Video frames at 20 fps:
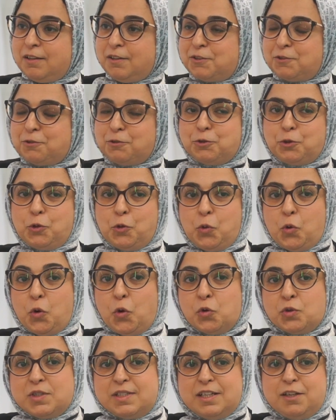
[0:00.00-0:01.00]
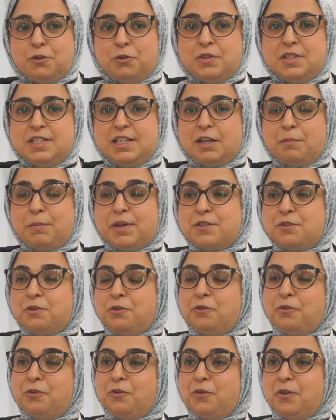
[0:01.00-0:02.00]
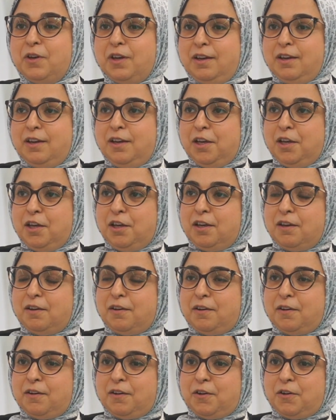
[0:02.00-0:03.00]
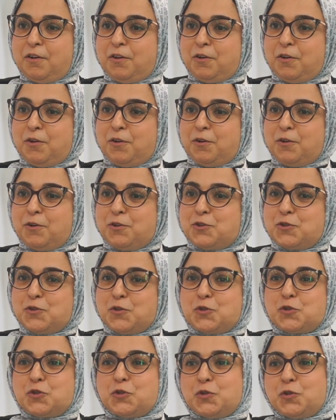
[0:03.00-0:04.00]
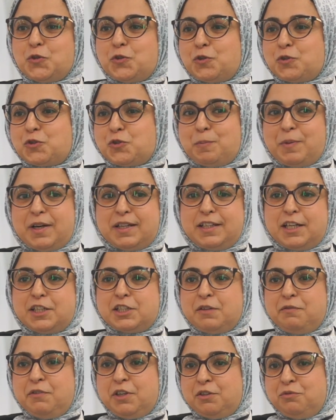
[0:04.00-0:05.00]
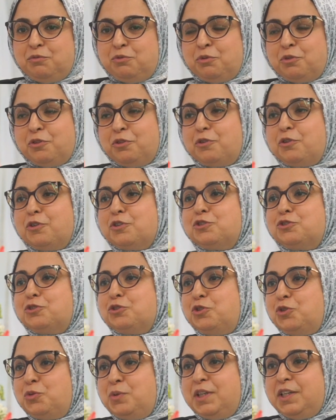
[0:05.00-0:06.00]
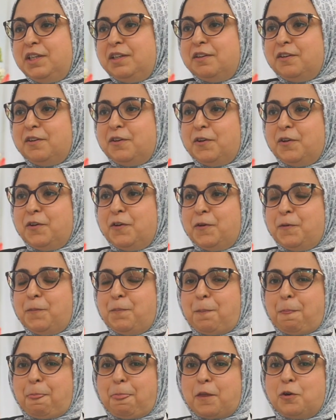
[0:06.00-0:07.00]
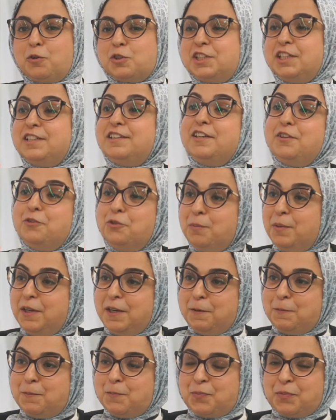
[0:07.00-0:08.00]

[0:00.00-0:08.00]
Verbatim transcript: sans trop oser le dire parce que euh, je, partage avec vous que quand euh, quand j'ai été nommée,